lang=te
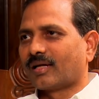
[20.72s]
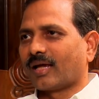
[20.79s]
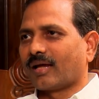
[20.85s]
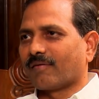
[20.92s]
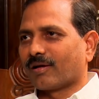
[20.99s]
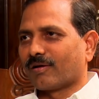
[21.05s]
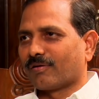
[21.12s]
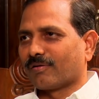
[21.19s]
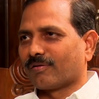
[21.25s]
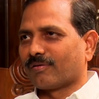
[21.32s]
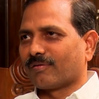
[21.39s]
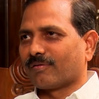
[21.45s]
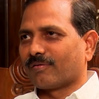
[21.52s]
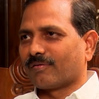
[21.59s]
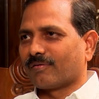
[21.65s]
కేవలం
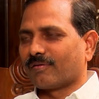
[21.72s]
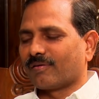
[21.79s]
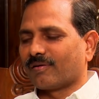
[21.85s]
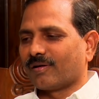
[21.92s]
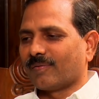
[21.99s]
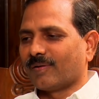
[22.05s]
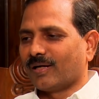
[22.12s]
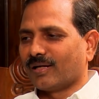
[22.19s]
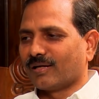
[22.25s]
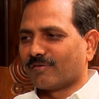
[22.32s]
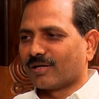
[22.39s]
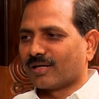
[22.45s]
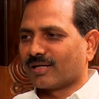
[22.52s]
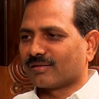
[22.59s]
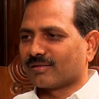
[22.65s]
వెళ్ళిన
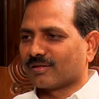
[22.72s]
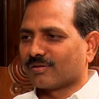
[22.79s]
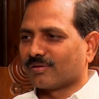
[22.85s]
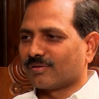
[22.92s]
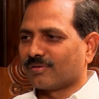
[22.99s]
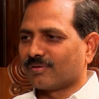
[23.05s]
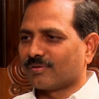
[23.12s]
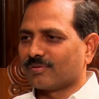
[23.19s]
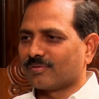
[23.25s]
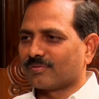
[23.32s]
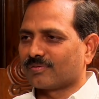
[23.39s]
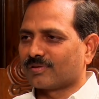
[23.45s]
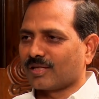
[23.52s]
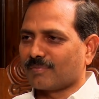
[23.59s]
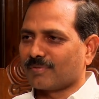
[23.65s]
వాళ్ళందరూ
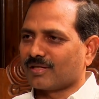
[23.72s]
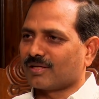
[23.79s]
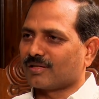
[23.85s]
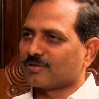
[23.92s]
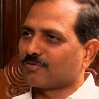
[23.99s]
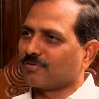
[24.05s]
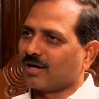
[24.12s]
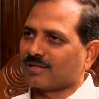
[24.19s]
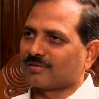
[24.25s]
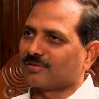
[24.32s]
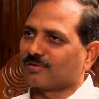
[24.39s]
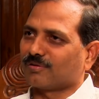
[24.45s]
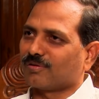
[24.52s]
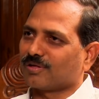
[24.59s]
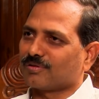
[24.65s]
తమ
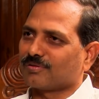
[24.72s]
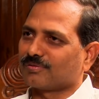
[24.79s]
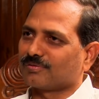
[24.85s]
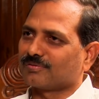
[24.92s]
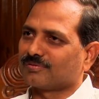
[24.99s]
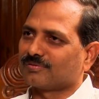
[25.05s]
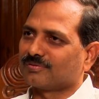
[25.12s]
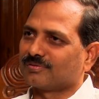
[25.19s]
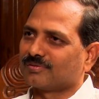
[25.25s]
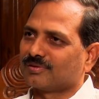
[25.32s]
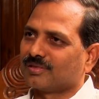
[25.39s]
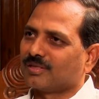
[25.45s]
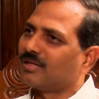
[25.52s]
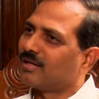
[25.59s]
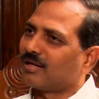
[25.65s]
స్వార్థం కోసం
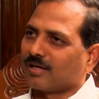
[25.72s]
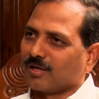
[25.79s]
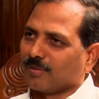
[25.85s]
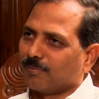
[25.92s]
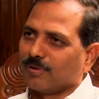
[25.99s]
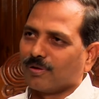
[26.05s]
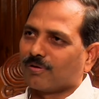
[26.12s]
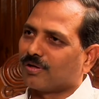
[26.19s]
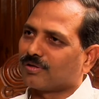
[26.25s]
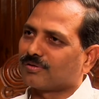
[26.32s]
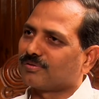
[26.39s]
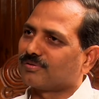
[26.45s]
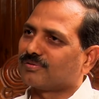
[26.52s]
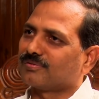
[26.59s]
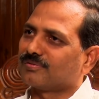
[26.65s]
డబ్బుల
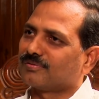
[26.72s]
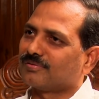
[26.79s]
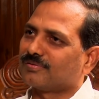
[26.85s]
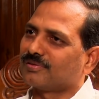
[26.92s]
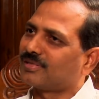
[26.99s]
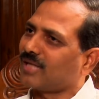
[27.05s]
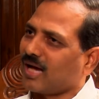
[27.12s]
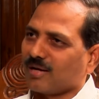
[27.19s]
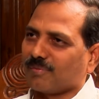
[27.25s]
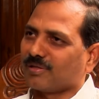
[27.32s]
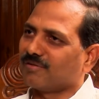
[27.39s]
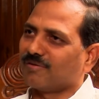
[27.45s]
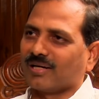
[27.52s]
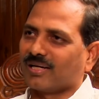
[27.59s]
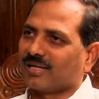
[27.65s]
కోసం
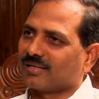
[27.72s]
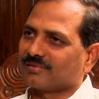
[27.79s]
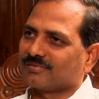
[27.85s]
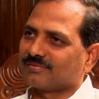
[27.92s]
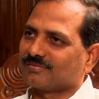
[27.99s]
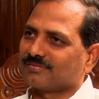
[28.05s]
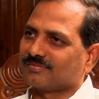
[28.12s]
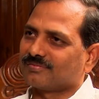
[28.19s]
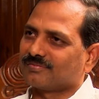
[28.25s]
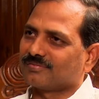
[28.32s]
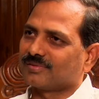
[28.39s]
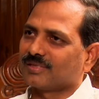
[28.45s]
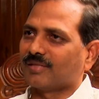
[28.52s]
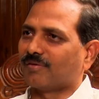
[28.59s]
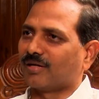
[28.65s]
చాలామంది వెళ్ళారు
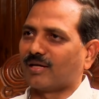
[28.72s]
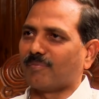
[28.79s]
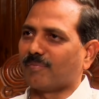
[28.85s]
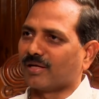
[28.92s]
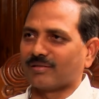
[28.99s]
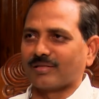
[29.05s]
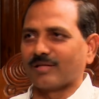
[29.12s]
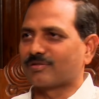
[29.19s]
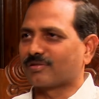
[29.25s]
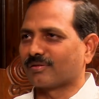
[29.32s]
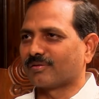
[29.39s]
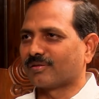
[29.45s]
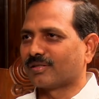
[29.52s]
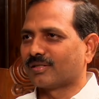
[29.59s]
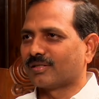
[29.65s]
ఇవన్నీ మీకు
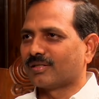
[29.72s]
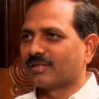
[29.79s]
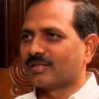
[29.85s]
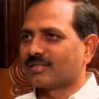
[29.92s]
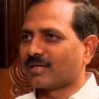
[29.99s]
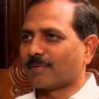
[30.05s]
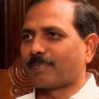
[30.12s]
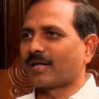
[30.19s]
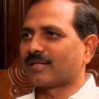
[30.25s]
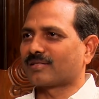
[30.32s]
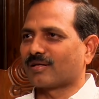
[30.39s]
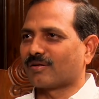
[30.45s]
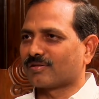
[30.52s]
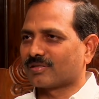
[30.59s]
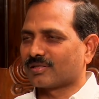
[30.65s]
తెలుసు
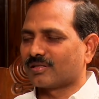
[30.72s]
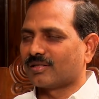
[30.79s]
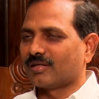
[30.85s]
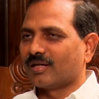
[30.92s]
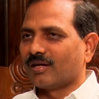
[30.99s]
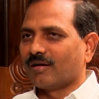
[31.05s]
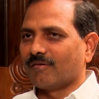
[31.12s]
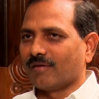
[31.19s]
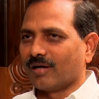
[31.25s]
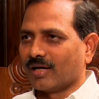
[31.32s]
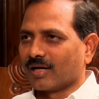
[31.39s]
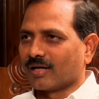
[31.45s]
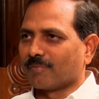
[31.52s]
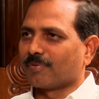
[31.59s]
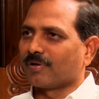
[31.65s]
చెప్పాల్సిన అవసరం
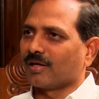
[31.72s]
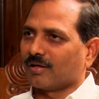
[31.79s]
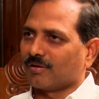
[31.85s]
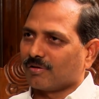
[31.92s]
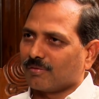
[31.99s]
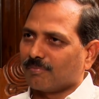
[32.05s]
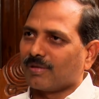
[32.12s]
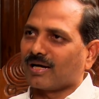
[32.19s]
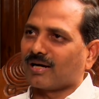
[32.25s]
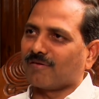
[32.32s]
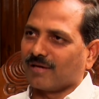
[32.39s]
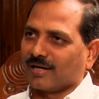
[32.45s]
వెళ్ళేటప్పుడు ఏదో ఒక బండ